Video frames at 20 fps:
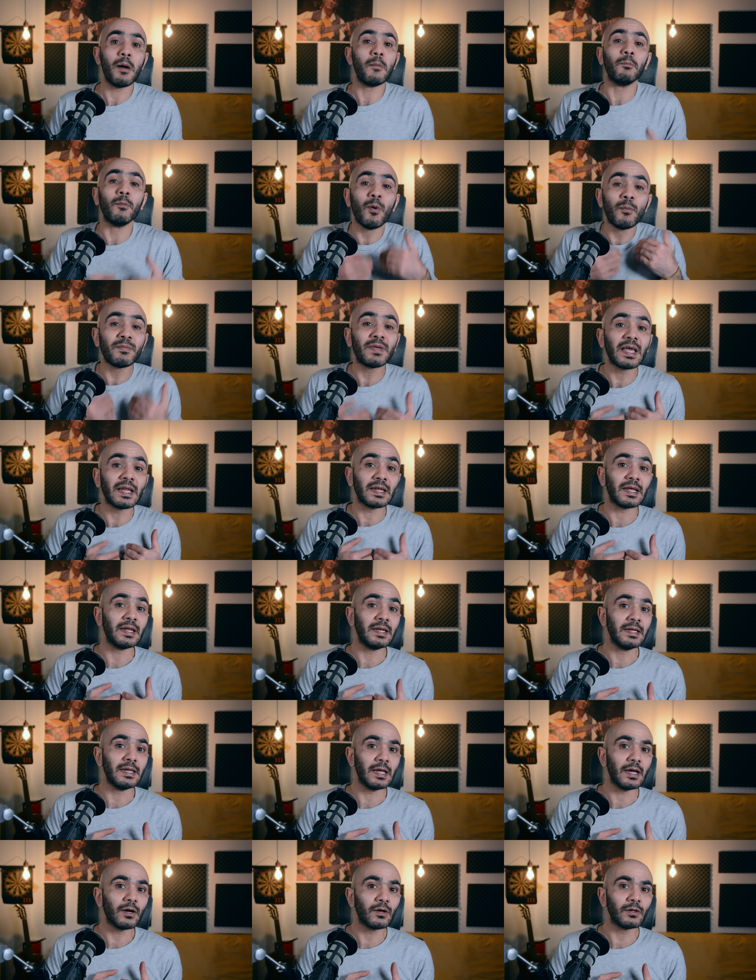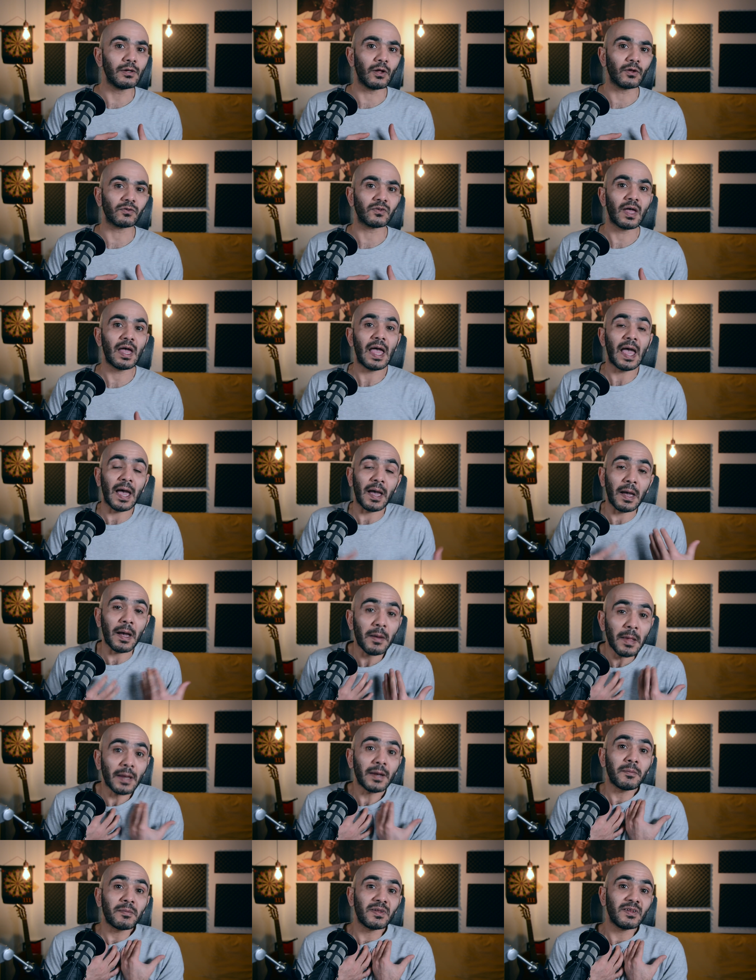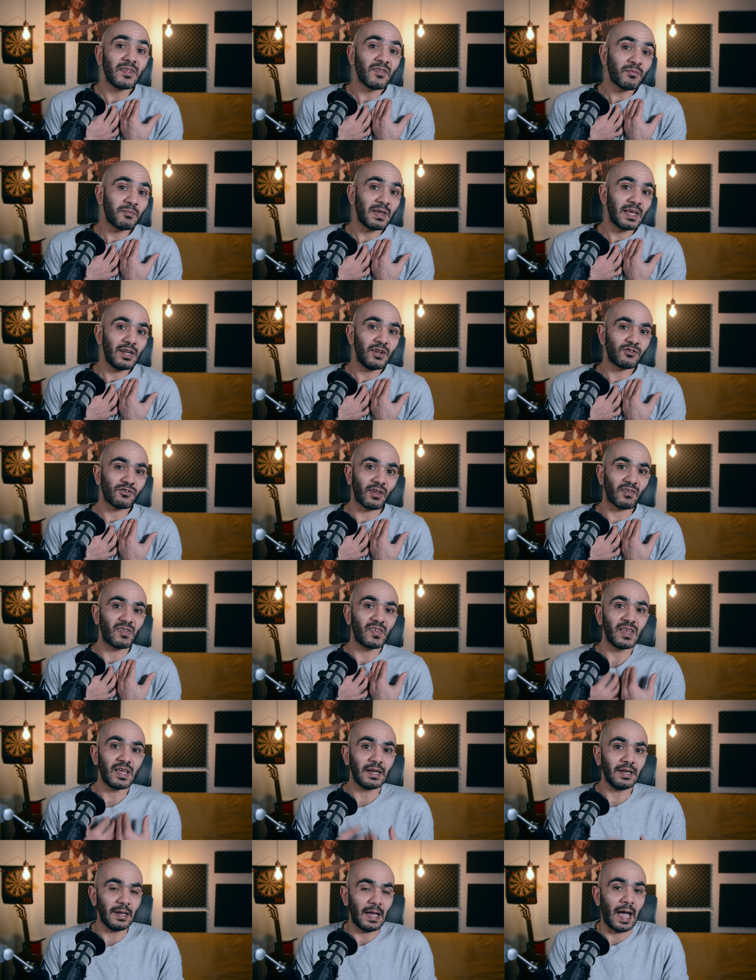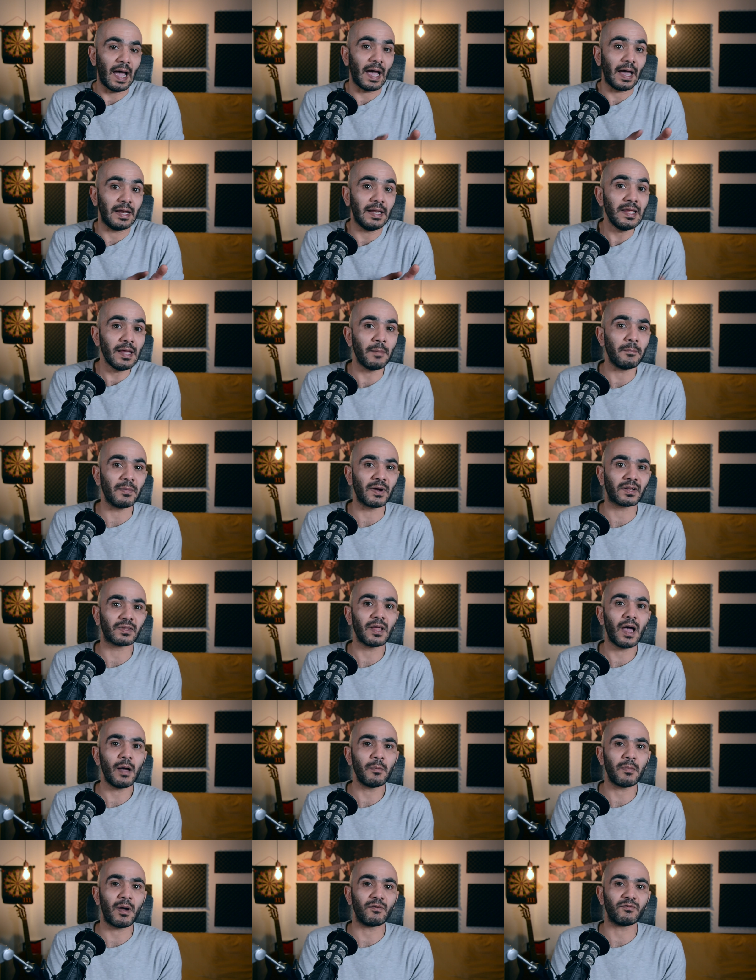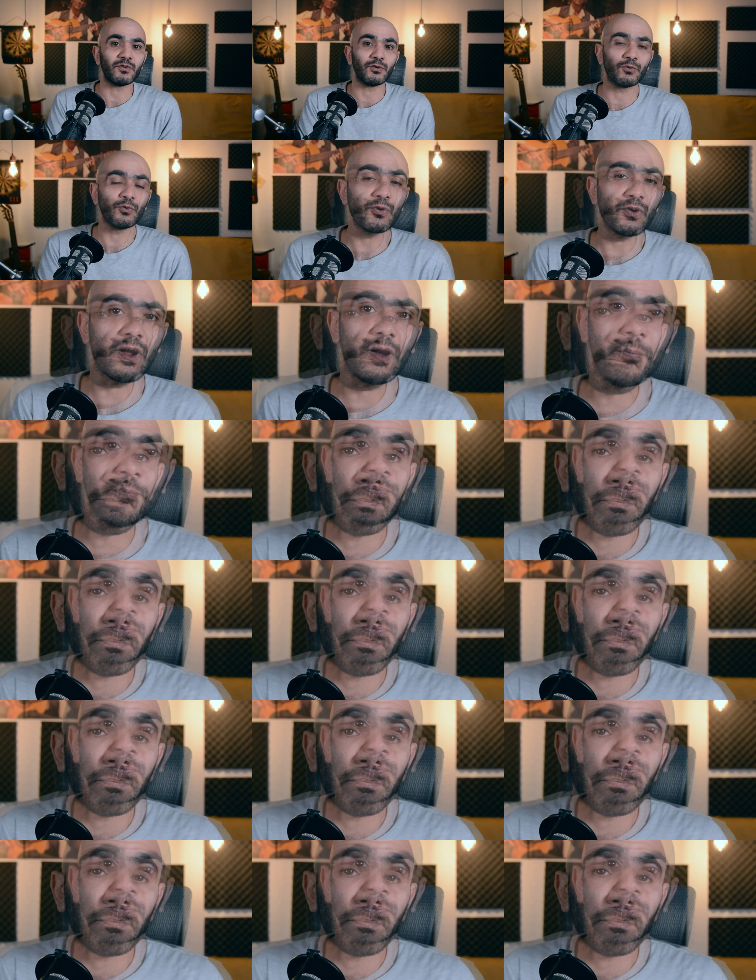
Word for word: ممكن اني اغلط انا بالنسبه لي شخصيا حاليا مرتاح مع فيدورا